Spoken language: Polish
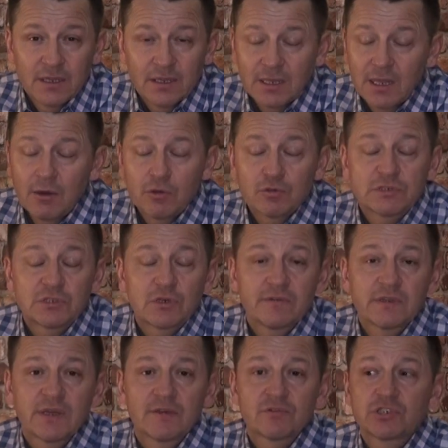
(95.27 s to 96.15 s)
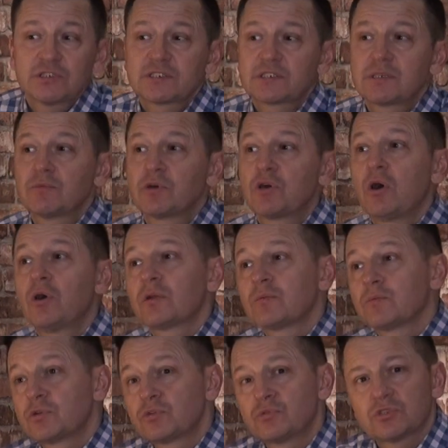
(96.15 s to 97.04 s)
Dał uzdrowienie wszystkim
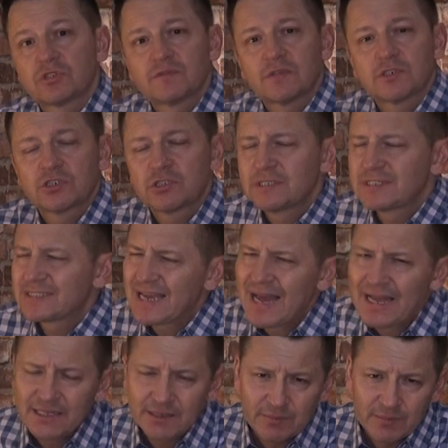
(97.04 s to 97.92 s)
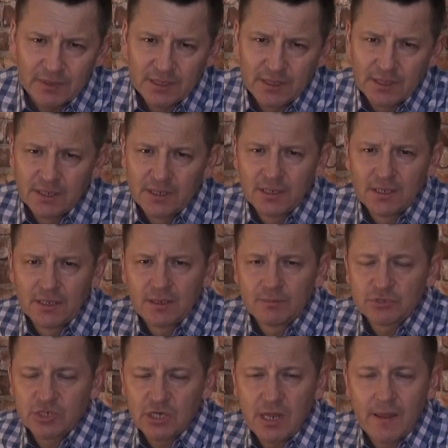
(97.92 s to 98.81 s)
chorym, którzy wierzyli za Nim.
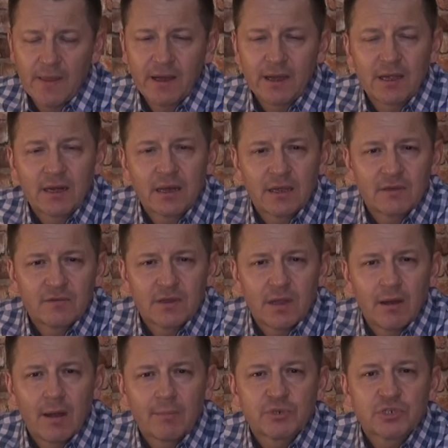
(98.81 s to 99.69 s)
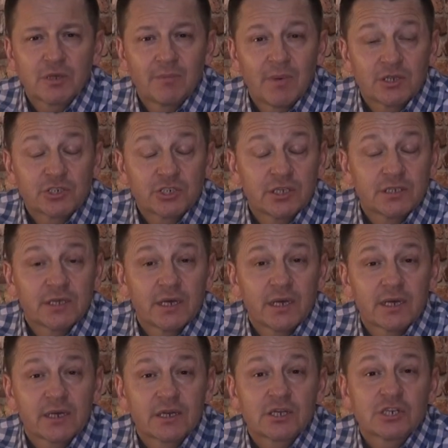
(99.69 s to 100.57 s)
Przelana krew dała
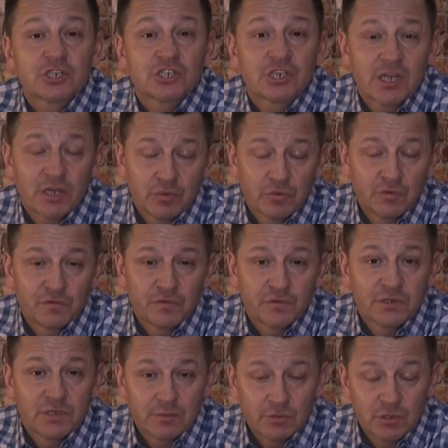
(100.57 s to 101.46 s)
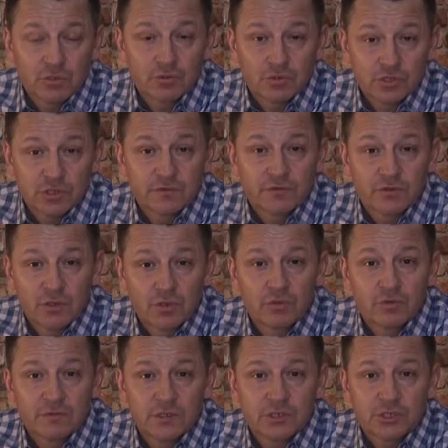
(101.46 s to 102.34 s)
przebaczenie grzechów tym, którzy w to
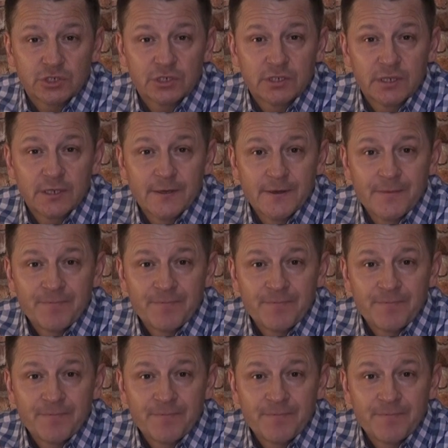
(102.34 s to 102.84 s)
uwierzyli.